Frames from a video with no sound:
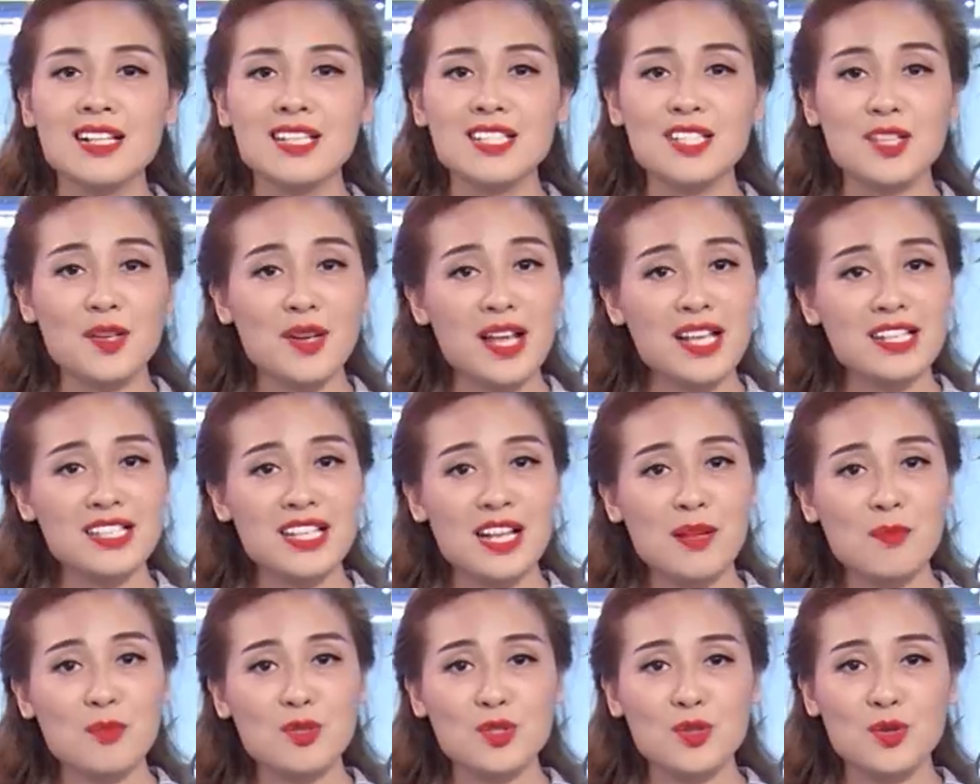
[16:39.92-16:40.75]
Sau đây sẽ
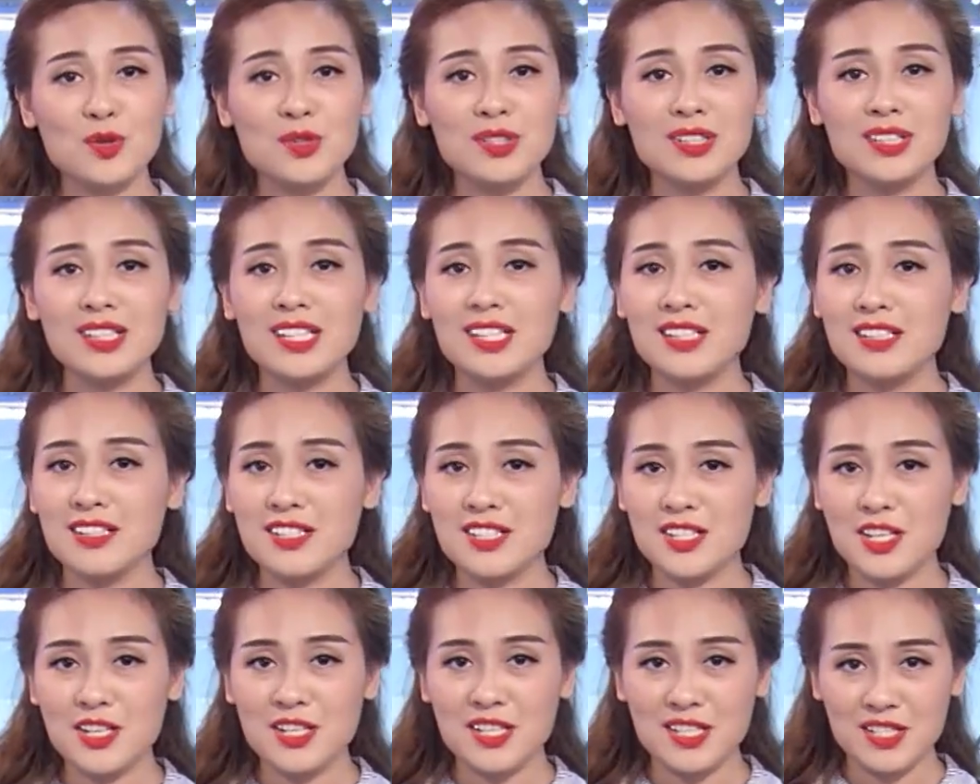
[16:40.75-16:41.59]
là một số những tin tức
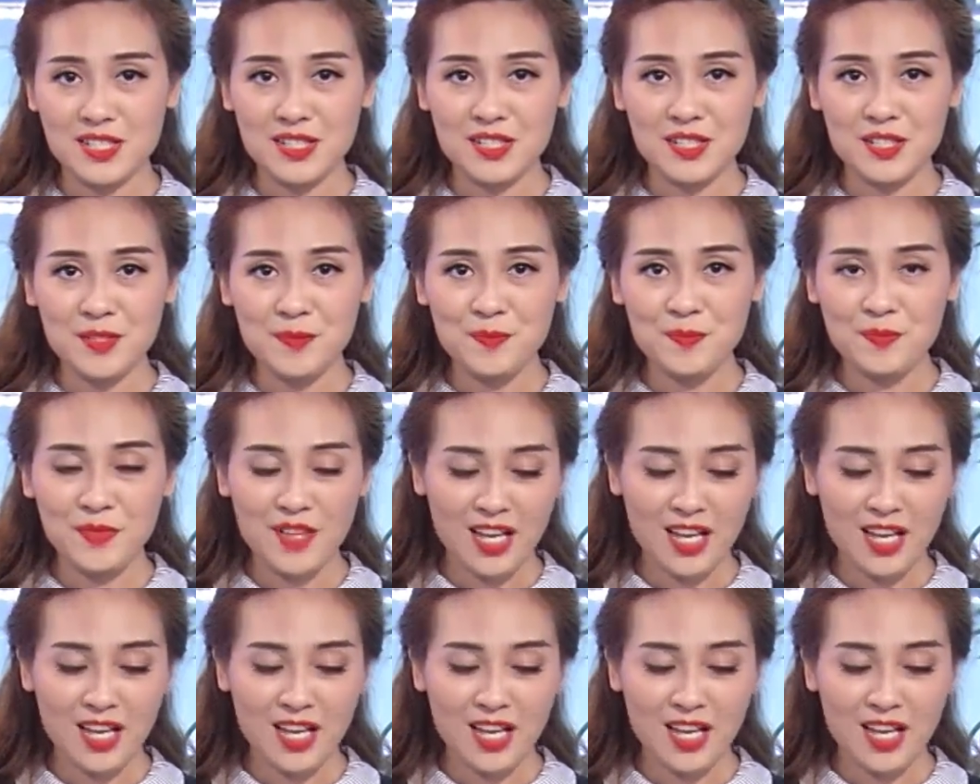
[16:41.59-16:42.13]
trên thế giới.